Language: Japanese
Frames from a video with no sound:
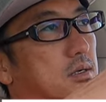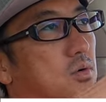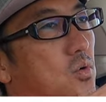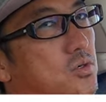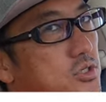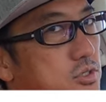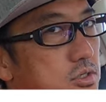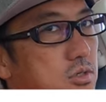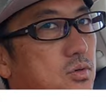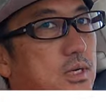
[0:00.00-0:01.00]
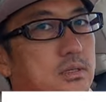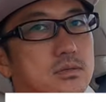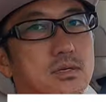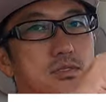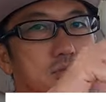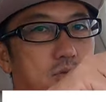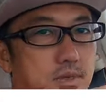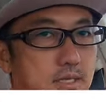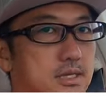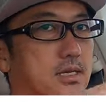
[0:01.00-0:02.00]
ろくじゅうにんとかっていうのがちょっと
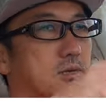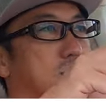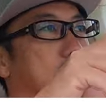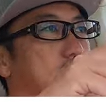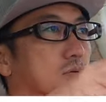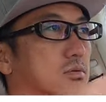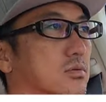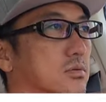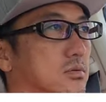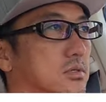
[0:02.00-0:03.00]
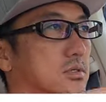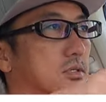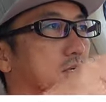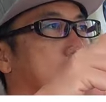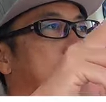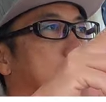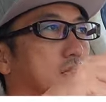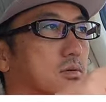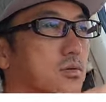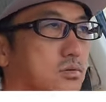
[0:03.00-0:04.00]
まあ前後、こう日替わり
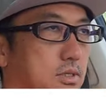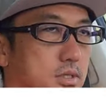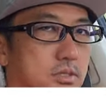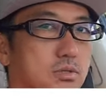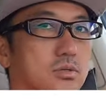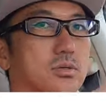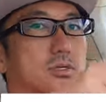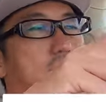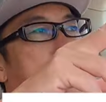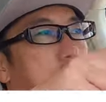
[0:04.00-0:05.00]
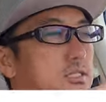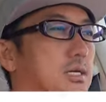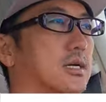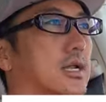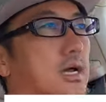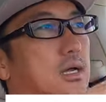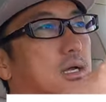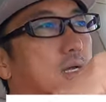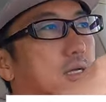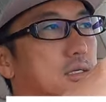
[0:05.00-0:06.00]
でこう増えたりちょっと減ったりしながら、
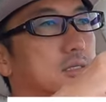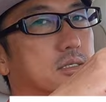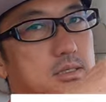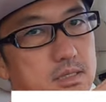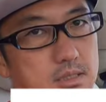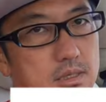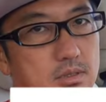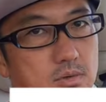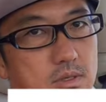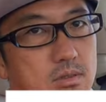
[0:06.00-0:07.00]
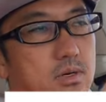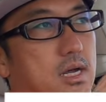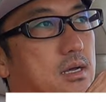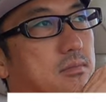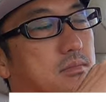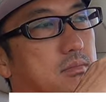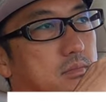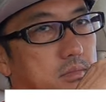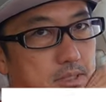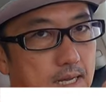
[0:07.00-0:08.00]
全体的なトレンドは
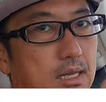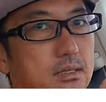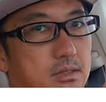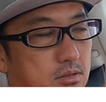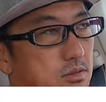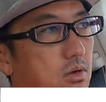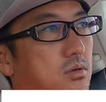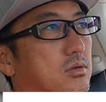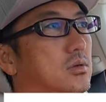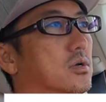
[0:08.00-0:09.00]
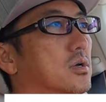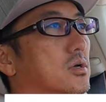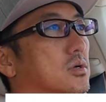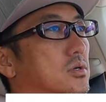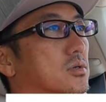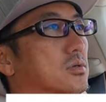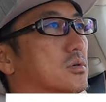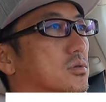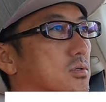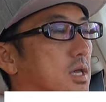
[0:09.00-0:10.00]
下がってきてるという
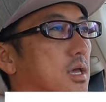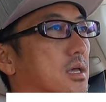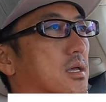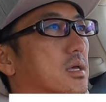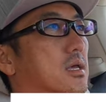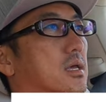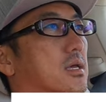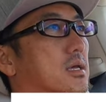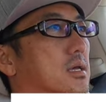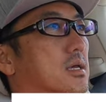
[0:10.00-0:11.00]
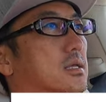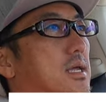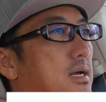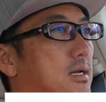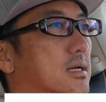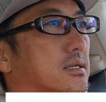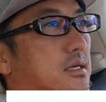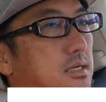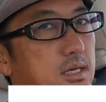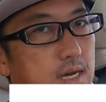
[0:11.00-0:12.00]
ことで、えー、段階
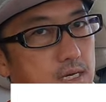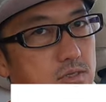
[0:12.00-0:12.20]
的に解